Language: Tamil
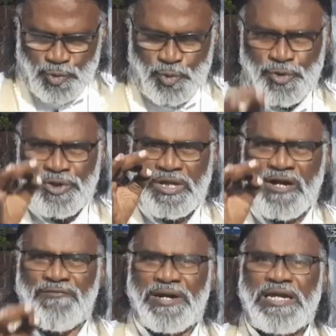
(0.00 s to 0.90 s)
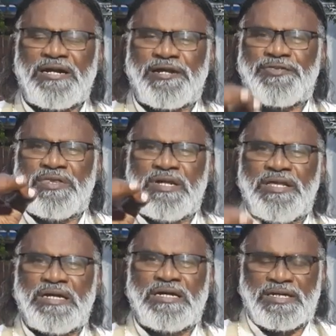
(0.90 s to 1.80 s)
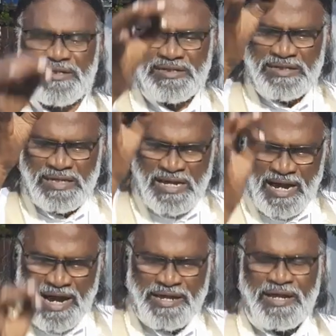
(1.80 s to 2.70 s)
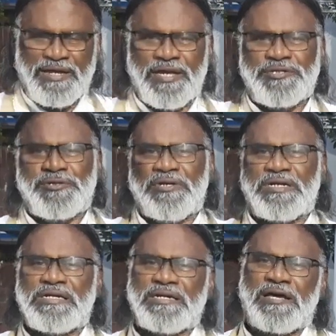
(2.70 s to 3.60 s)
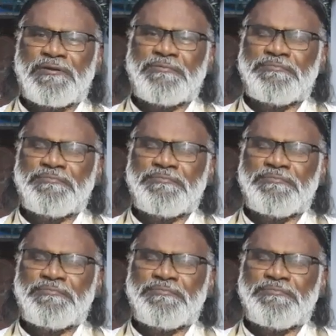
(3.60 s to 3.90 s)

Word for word: தூண்டுதல் வழிநடத்துதல் இருக்கிறது அங்கே இயேசு இருக்கிறார்